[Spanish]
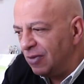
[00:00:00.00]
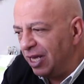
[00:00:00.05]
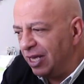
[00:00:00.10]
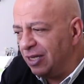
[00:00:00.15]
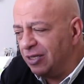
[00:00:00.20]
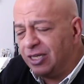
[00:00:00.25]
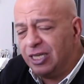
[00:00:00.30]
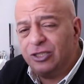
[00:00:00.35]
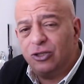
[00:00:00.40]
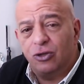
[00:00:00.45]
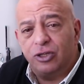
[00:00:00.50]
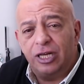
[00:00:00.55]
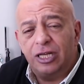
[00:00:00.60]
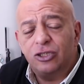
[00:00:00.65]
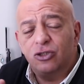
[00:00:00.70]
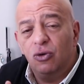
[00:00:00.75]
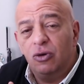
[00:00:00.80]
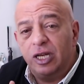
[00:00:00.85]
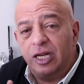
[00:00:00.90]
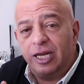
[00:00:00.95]
insisto,
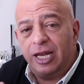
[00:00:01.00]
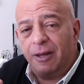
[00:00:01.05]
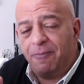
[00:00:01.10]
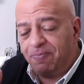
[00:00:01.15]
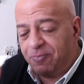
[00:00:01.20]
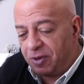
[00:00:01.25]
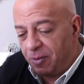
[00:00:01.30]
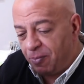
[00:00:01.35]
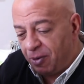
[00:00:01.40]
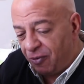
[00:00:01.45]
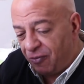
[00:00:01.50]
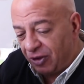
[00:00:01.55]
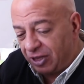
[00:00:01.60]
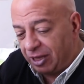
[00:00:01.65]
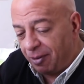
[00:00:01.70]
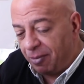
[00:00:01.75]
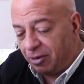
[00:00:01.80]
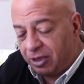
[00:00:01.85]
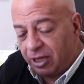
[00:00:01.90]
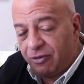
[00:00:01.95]
tiene su línea
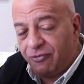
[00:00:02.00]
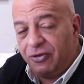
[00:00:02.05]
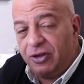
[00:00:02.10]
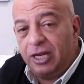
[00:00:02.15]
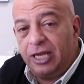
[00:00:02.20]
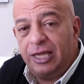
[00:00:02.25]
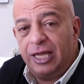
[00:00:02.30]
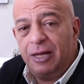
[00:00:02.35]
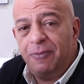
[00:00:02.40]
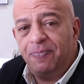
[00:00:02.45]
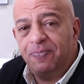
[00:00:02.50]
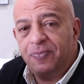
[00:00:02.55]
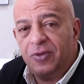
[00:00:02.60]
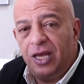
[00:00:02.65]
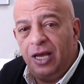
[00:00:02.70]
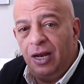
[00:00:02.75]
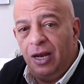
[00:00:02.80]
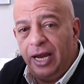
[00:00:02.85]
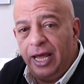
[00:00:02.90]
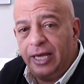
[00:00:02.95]
perfectamente definida,
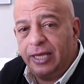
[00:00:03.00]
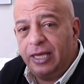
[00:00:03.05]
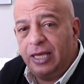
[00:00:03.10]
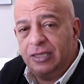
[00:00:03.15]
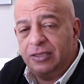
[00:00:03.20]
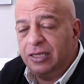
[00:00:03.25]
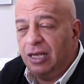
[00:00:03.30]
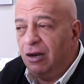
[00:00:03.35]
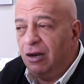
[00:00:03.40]
el X,